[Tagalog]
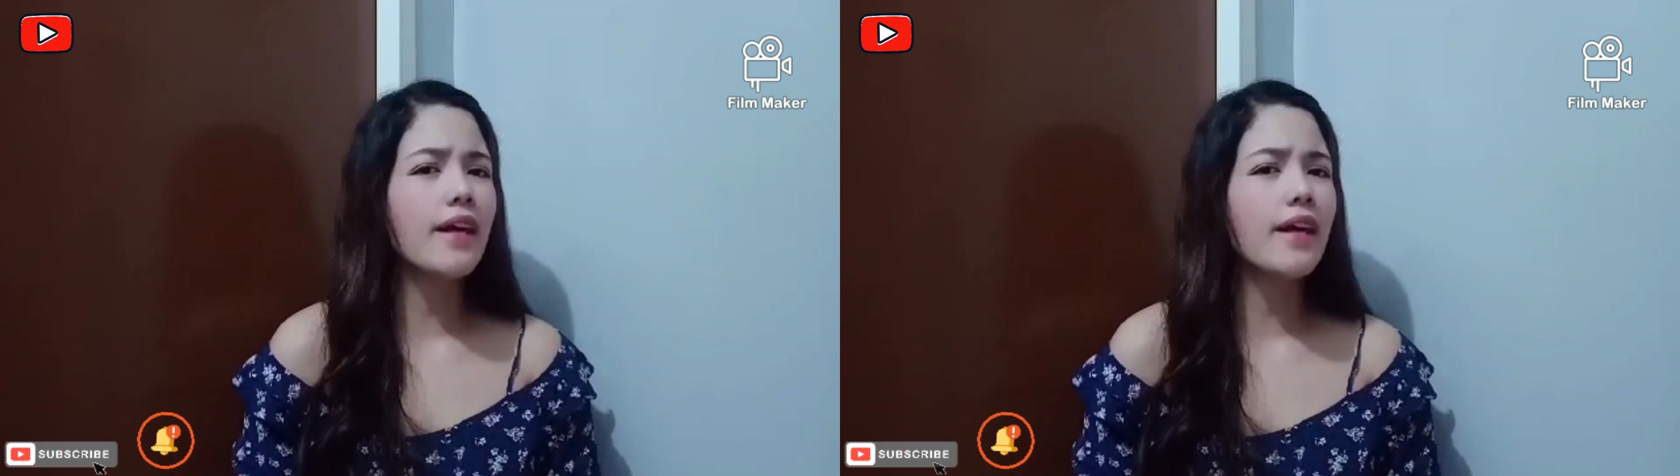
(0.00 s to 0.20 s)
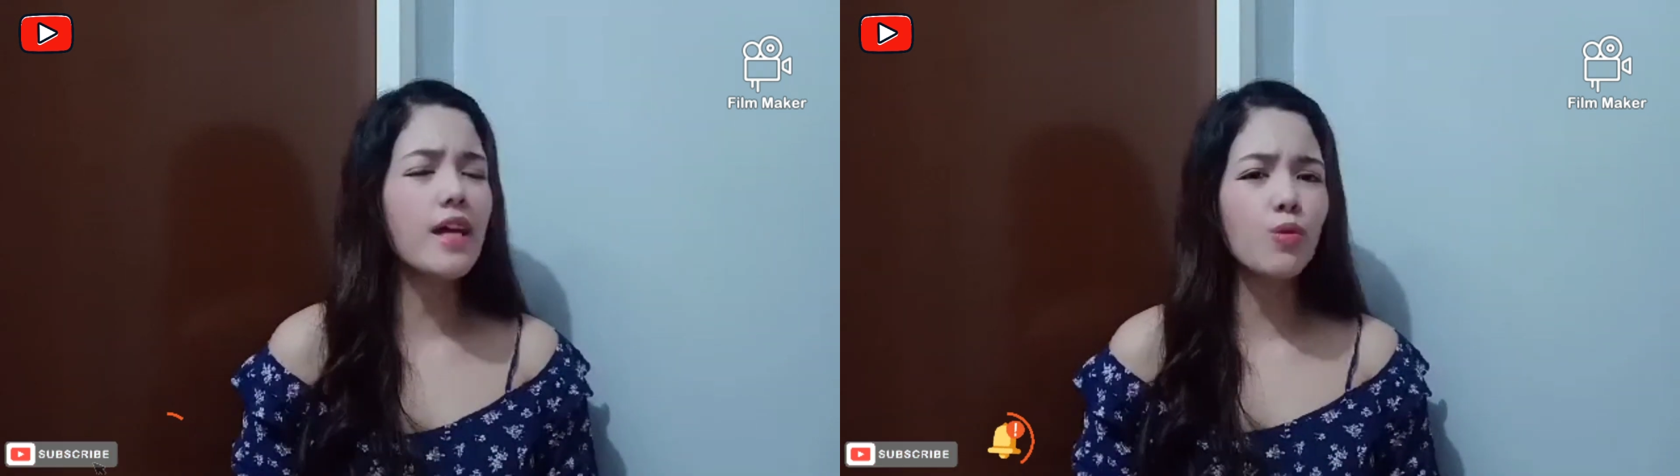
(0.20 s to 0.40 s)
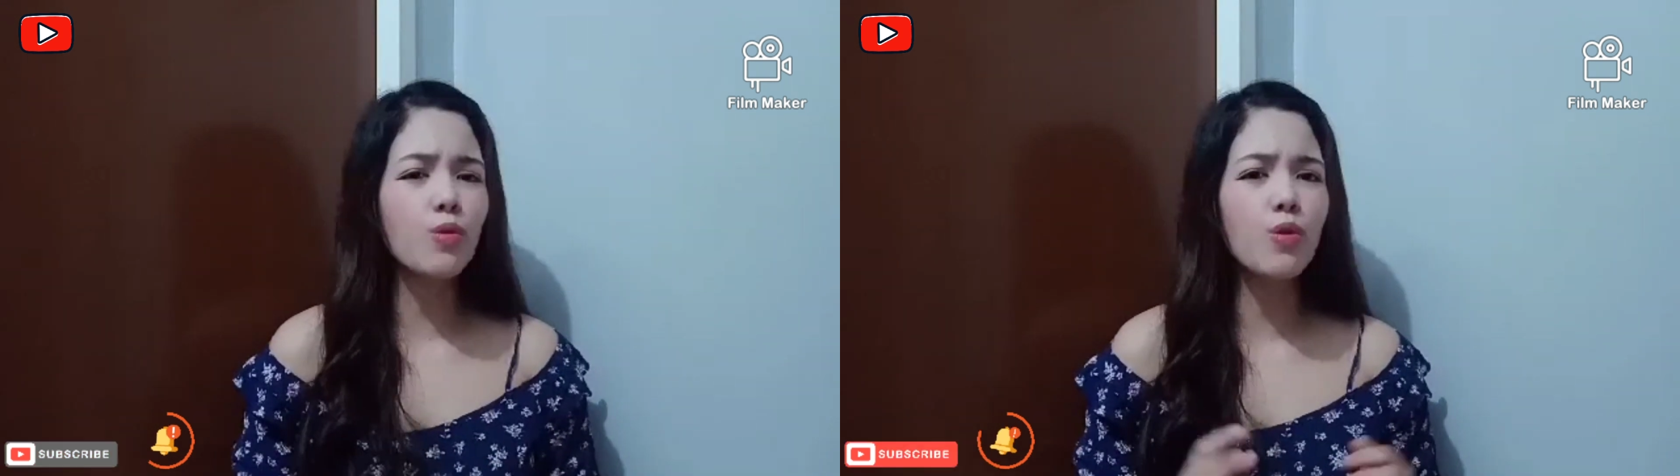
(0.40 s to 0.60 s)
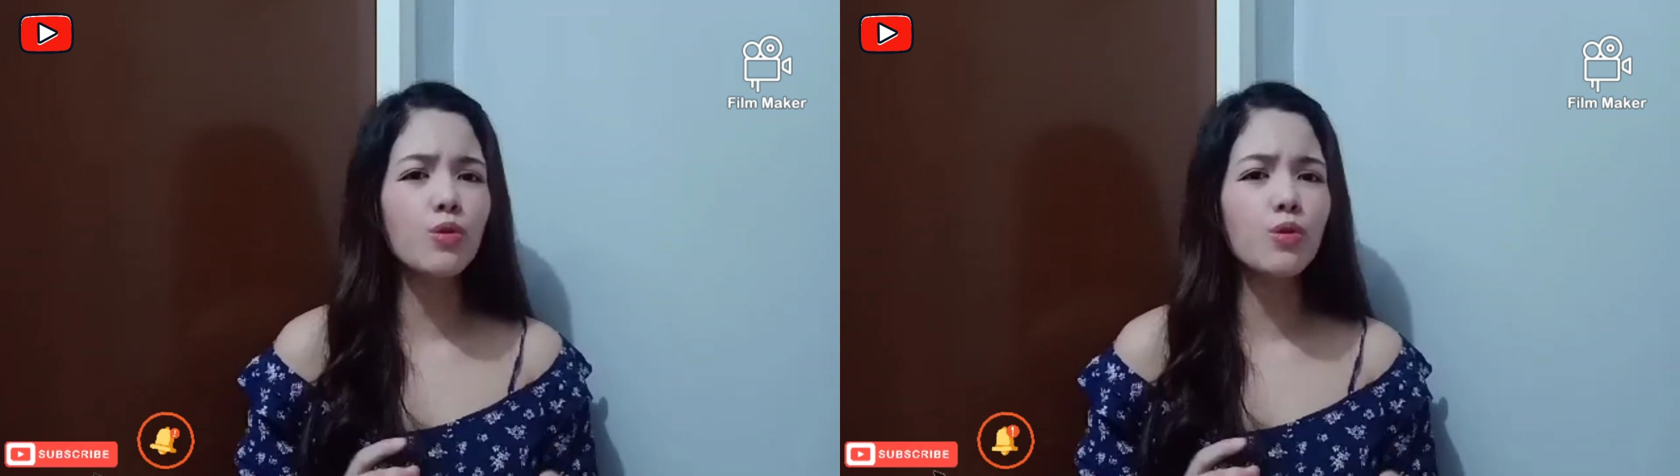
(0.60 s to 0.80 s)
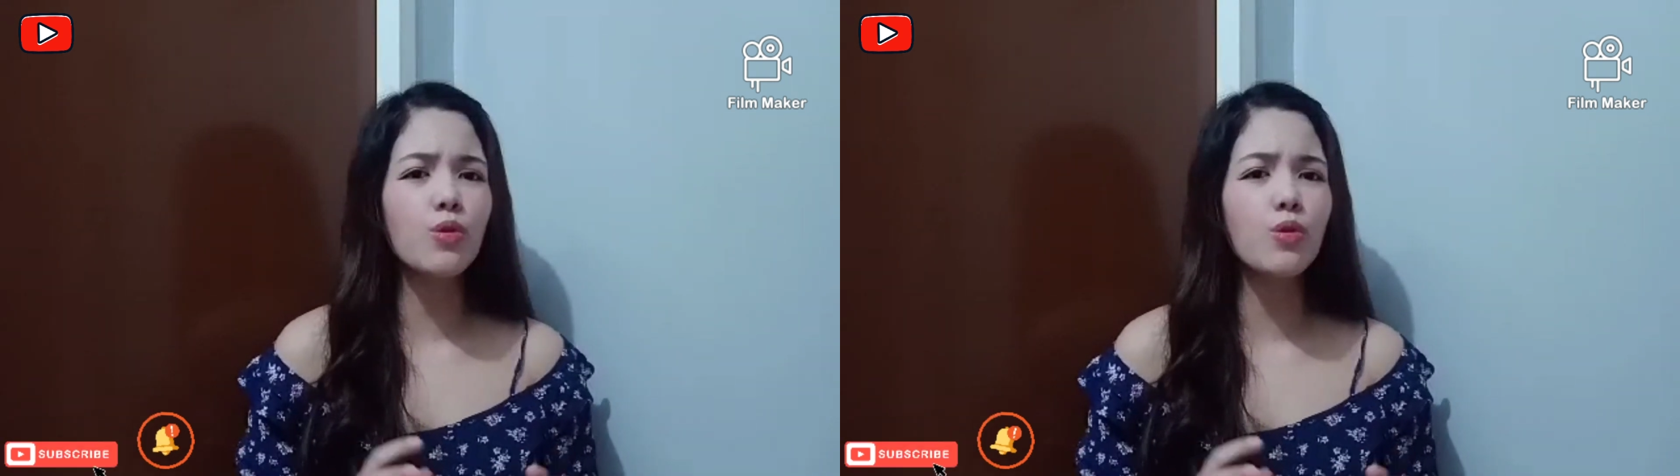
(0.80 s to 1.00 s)
Kaya
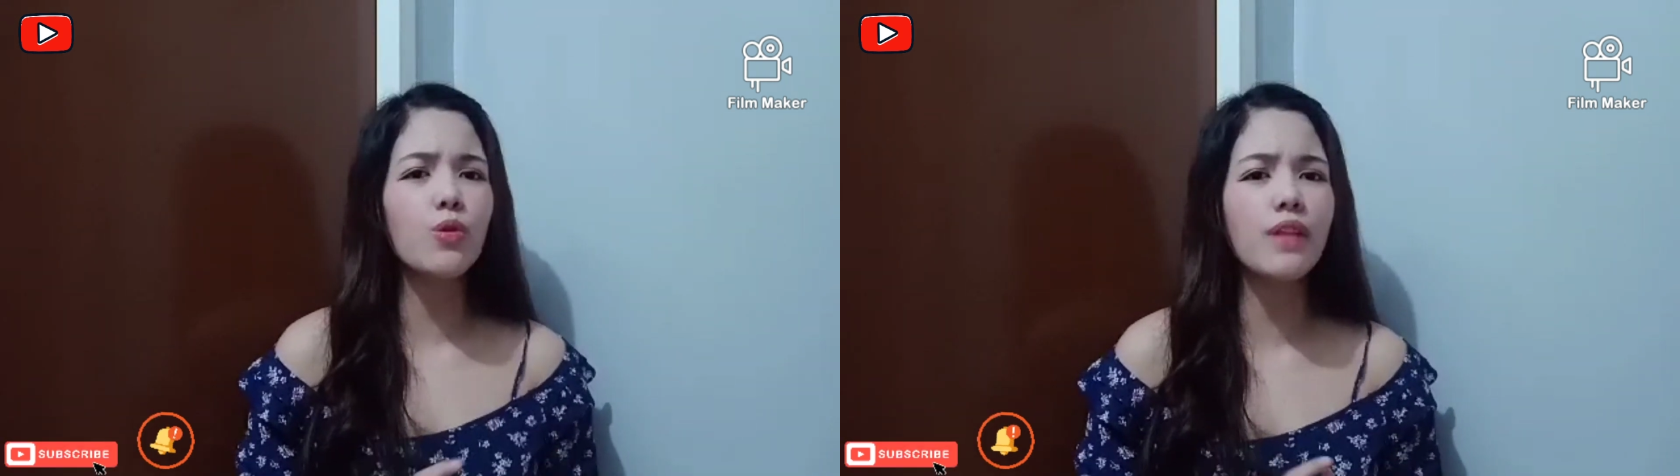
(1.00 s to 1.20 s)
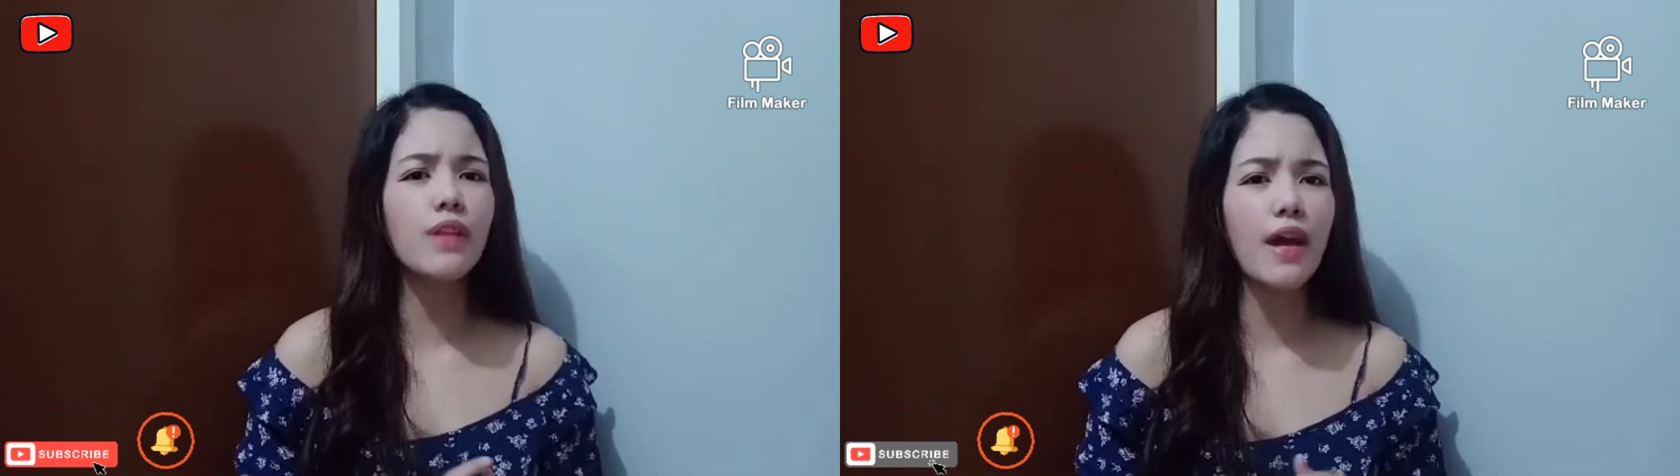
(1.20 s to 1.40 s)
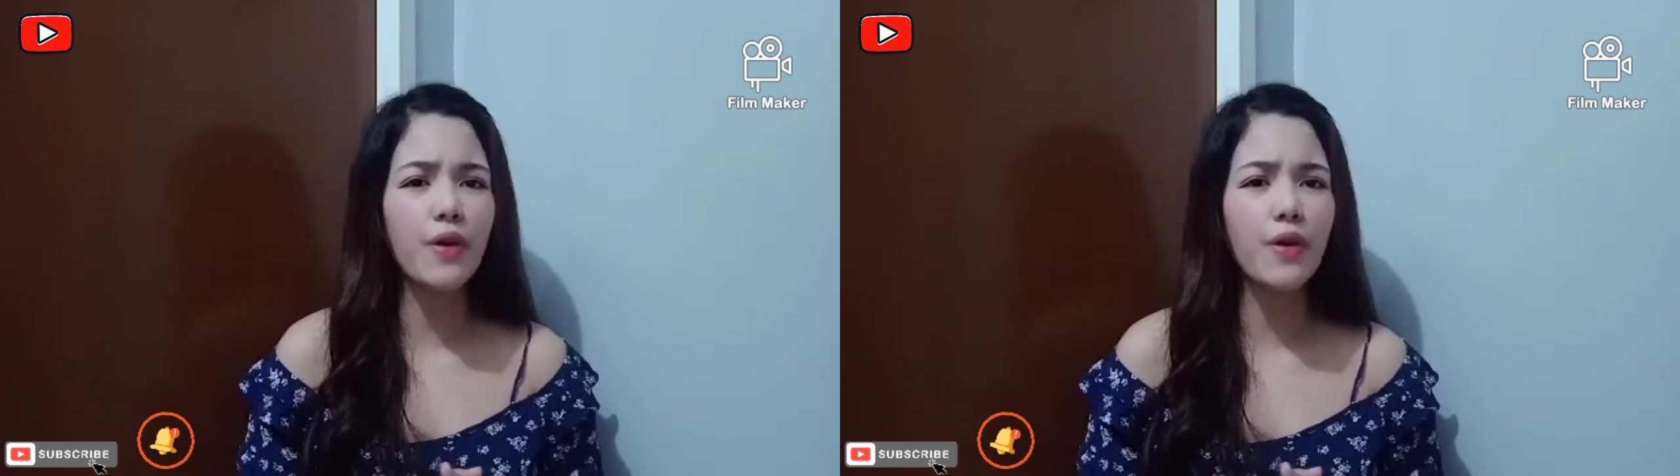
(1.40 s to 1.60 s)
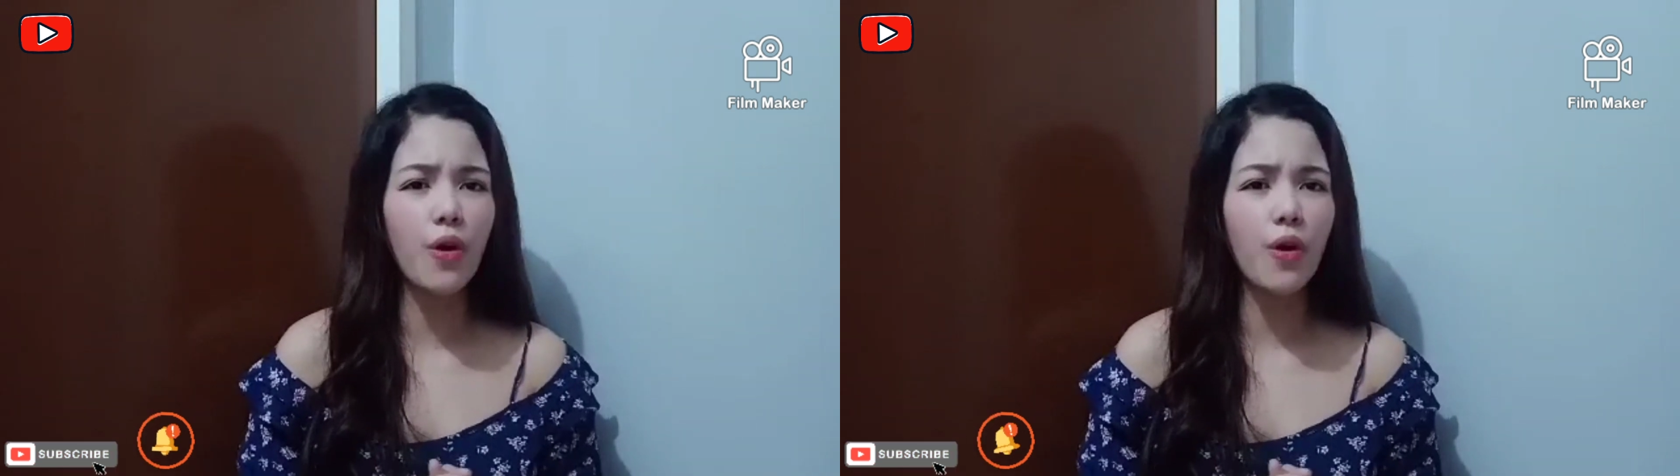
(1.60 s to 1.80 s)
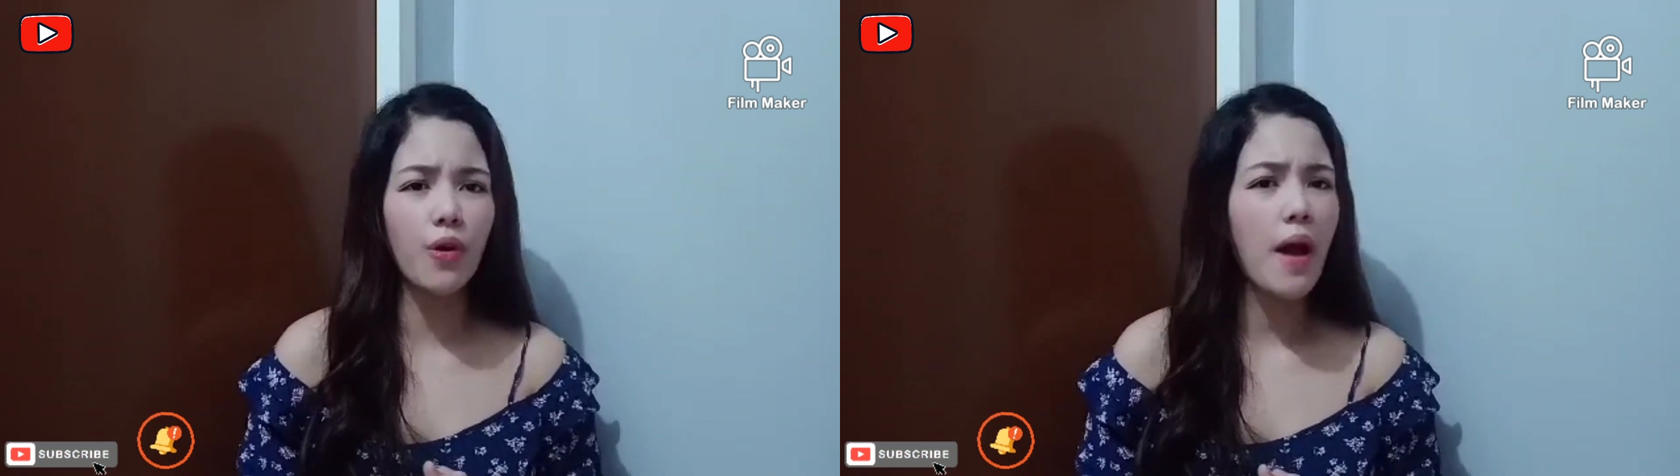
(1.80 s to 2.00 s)
tulong-tulong tayo